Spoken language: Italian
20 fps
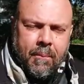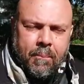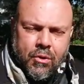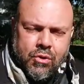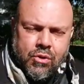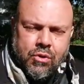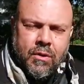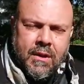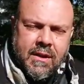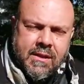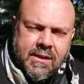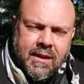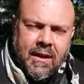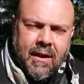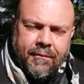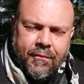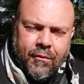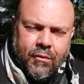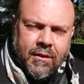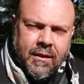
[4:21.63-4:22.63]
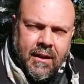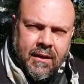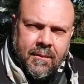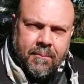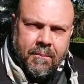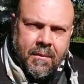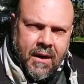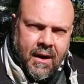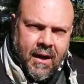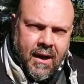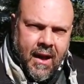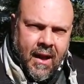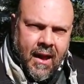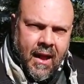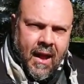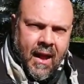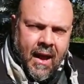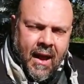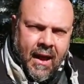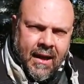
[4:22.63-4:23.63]
possono essere affrontate in maniera
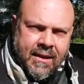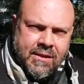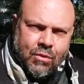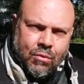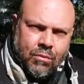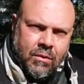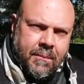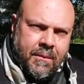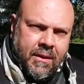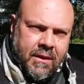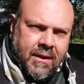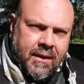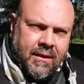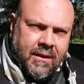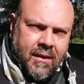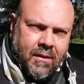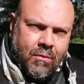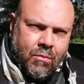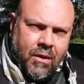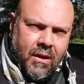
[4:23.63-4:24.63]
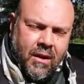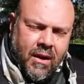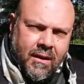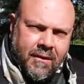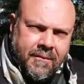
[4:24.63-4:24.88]
assolutamente tranquilla.